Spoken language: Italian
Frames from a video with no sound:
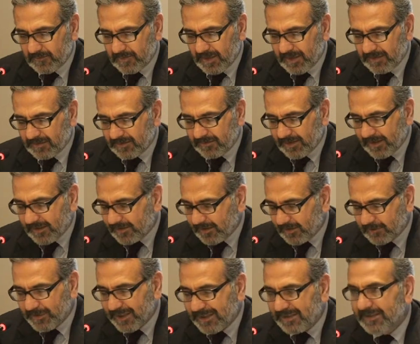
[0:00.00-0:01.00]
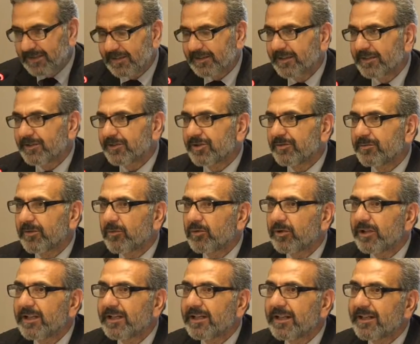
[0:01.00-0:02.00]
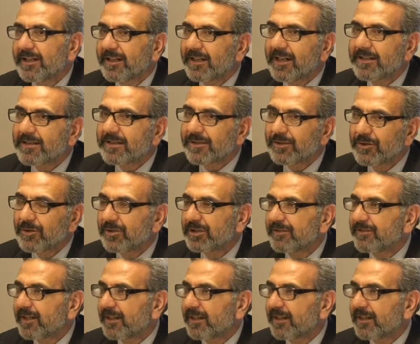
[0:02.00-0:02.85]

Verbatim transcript: che ha diversi aspetti critici proprio nelle relazioni